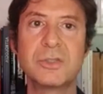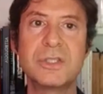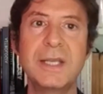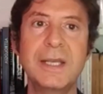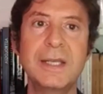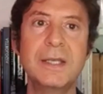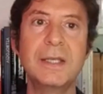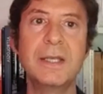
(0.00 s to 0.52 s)

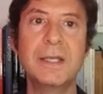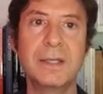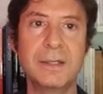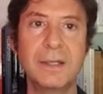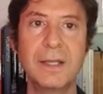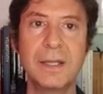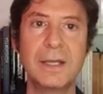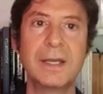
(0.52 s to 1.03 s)

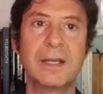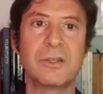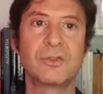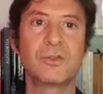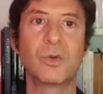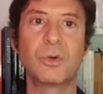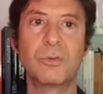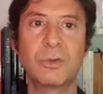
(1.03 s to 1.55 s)
segni che
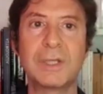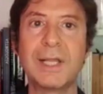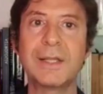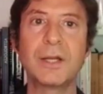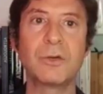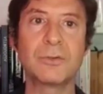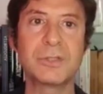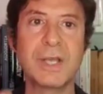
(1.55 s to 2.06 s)
sono votati
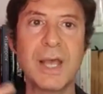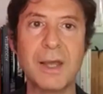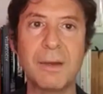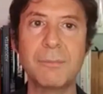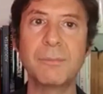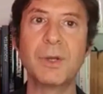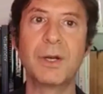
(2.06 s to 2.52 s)
allo scambio,